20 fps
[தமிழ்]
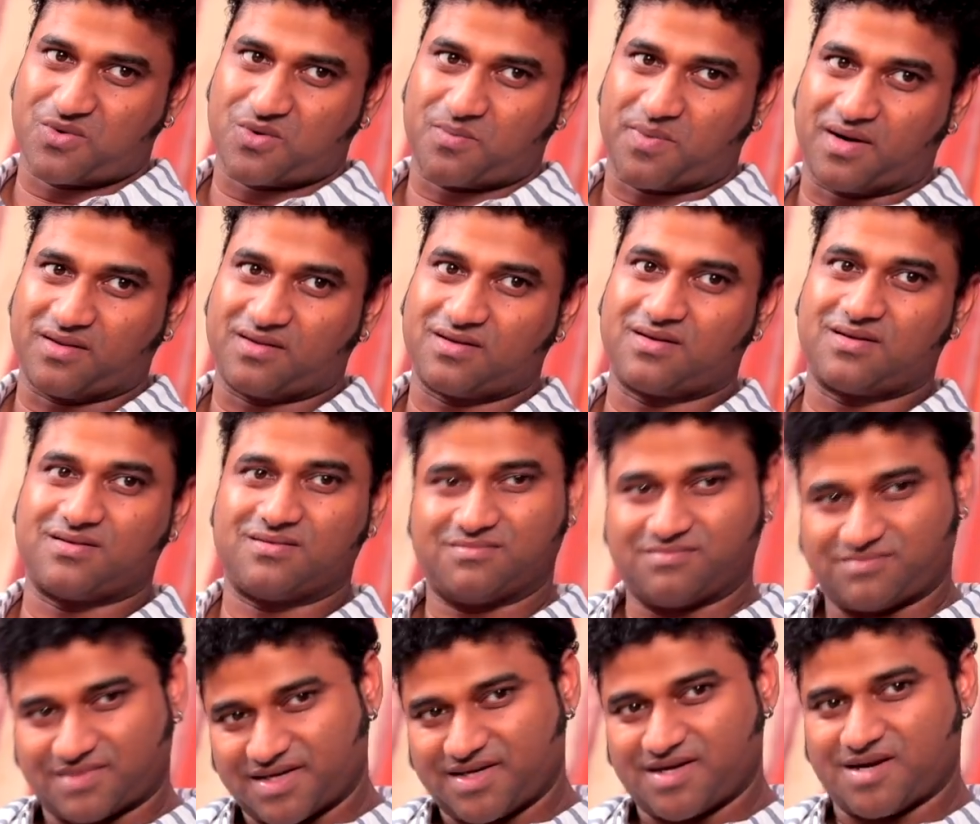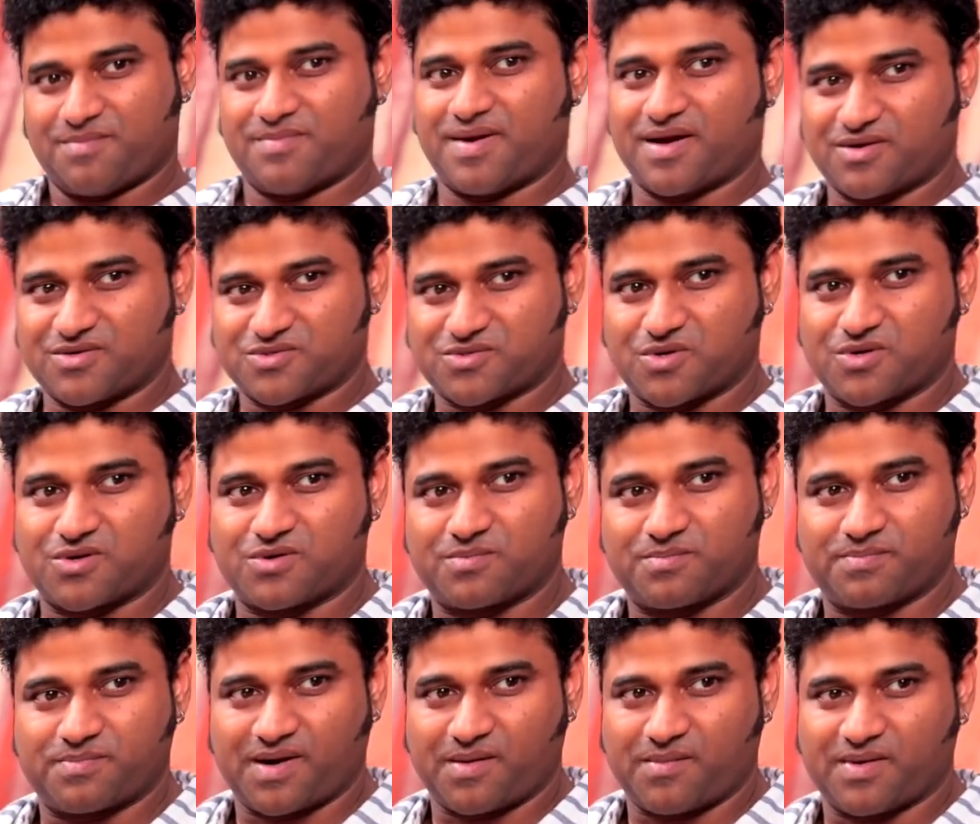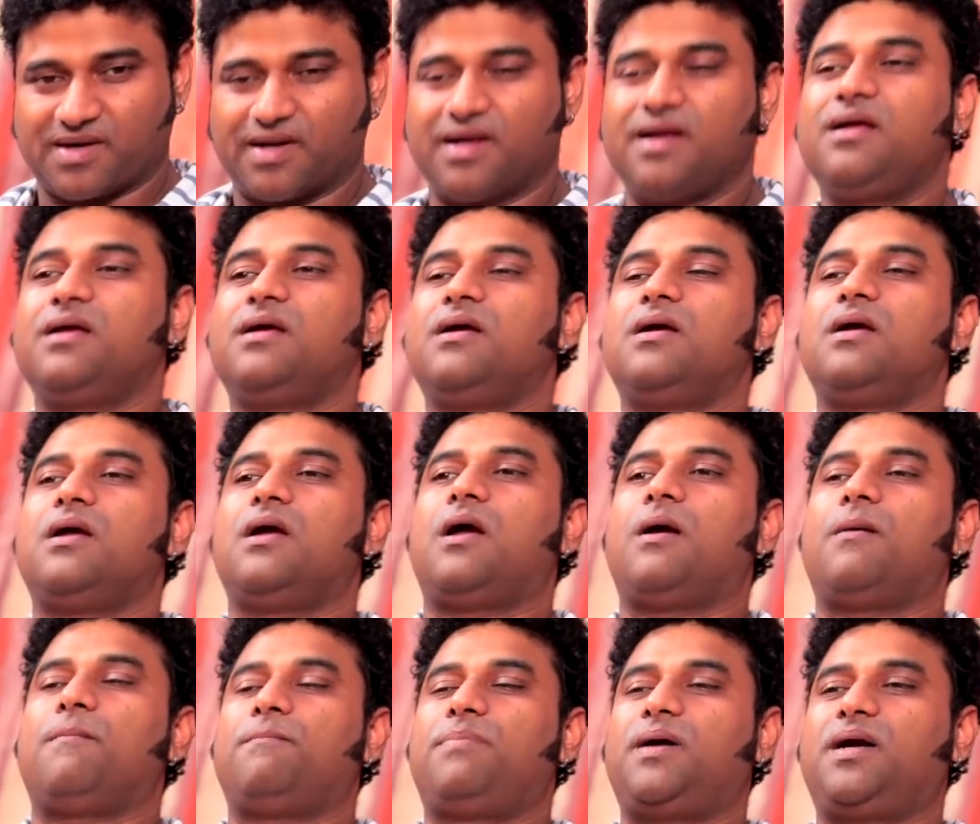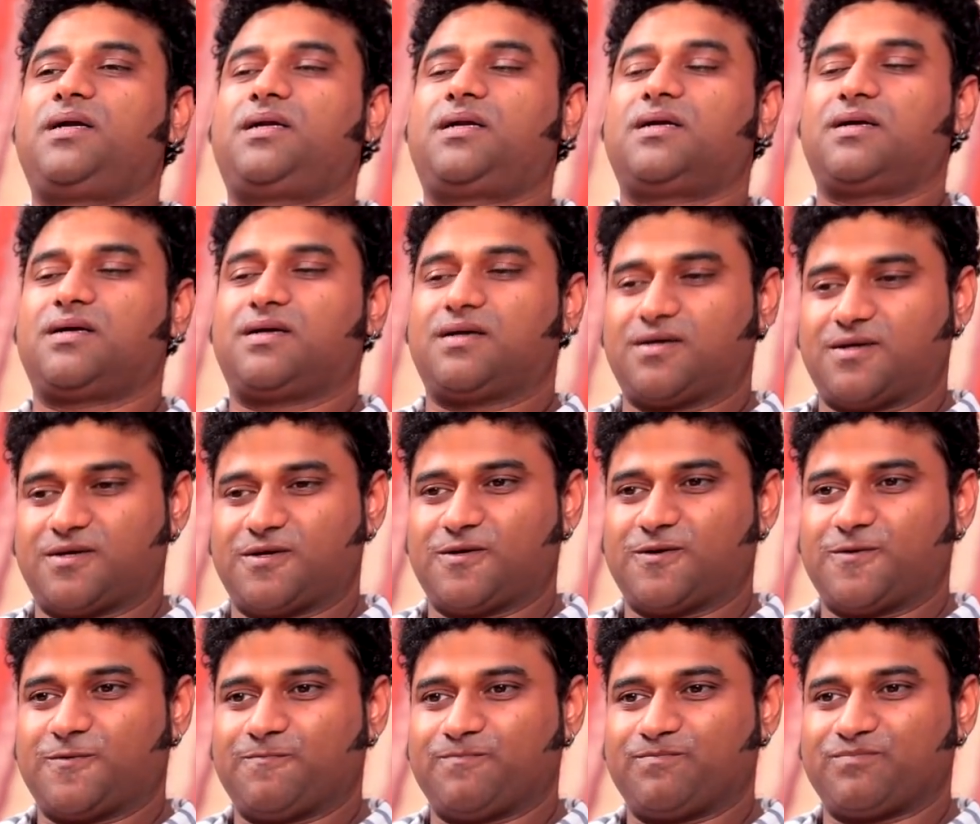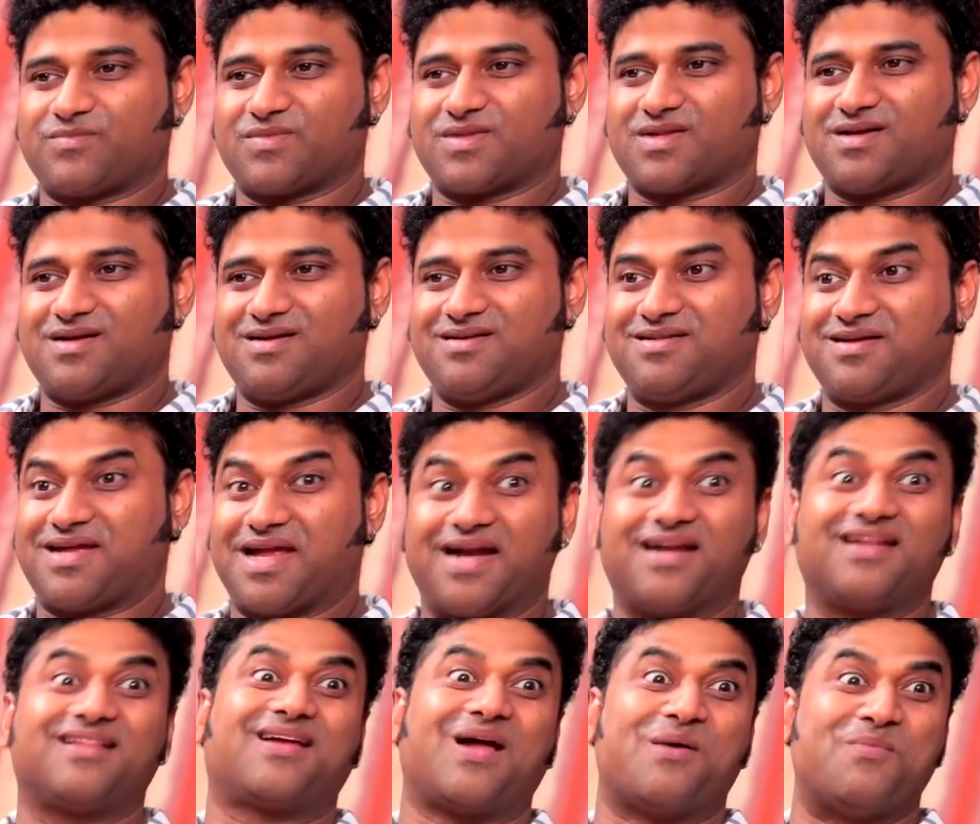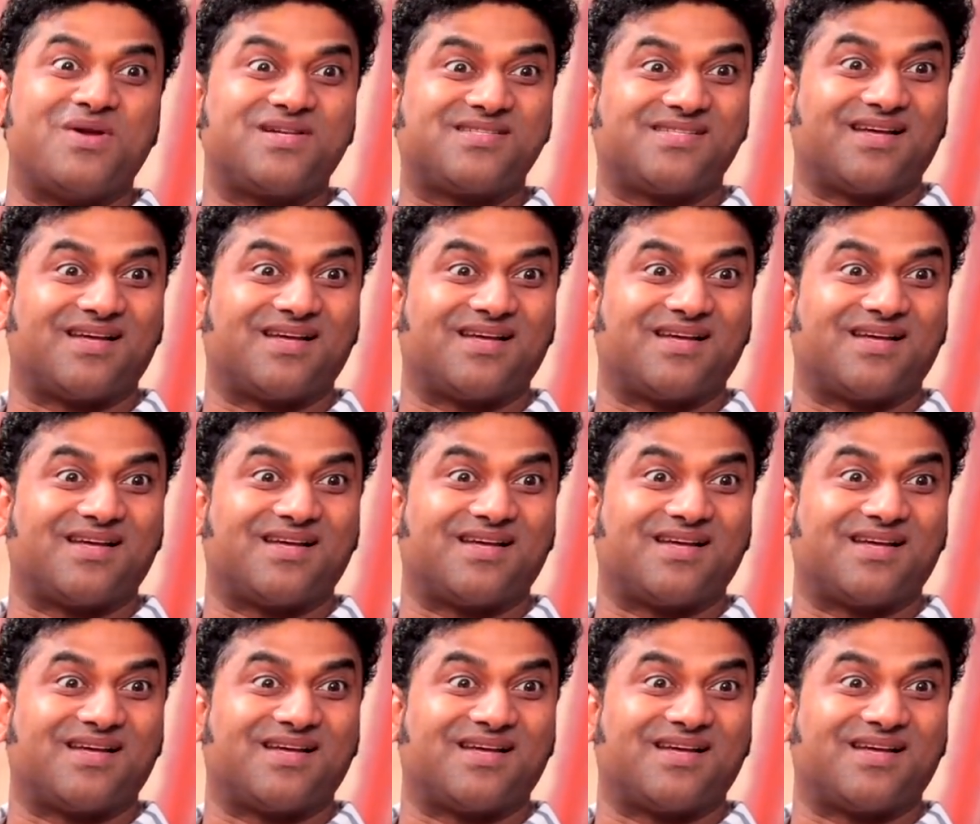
ஒரு படத்துக்கு தனியாக பேக்ரவுண்ட் ஸ்கோர் பண்ண மாட்டேன் பட் uh, இது கேட்டது கமல்